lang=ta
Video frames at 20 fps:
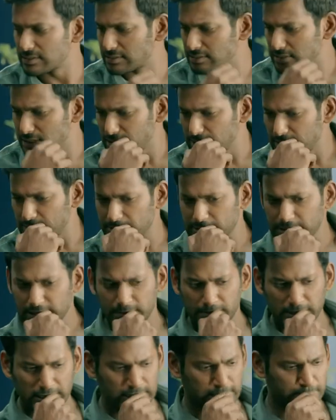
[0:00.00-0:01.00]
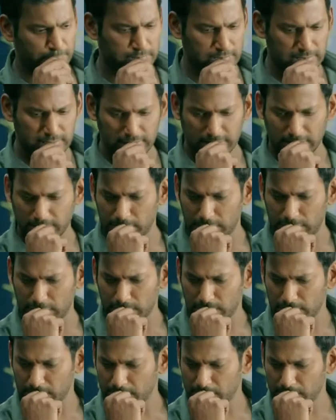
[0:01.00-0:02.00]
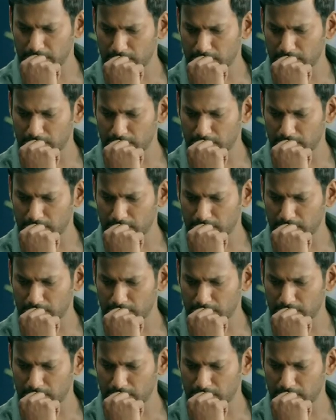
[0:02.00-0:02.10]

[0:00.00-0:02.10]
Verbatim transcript: இதெல்லாம் பார்த்துக்கிட்டு கோவப்படாம எப்படி